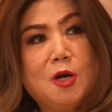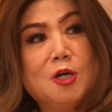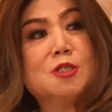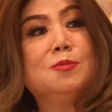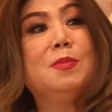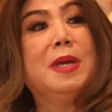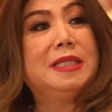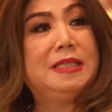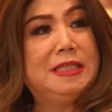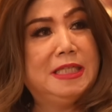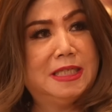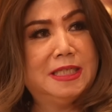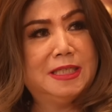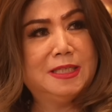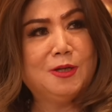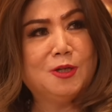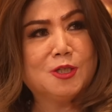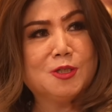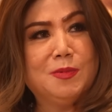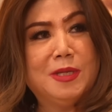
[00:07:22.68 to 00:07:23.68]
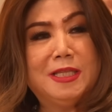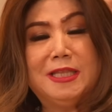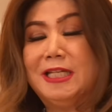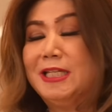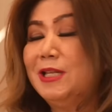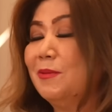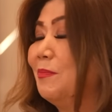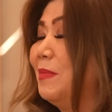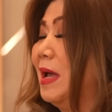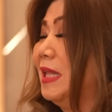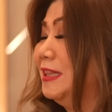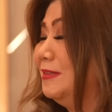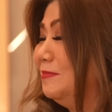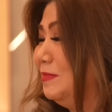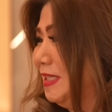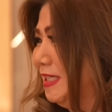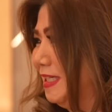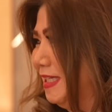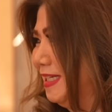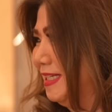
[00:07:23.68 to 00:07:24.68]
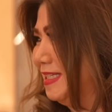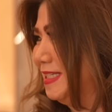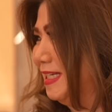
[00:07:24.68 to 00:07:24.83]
kosmetik, kosmetik yeah. department nih.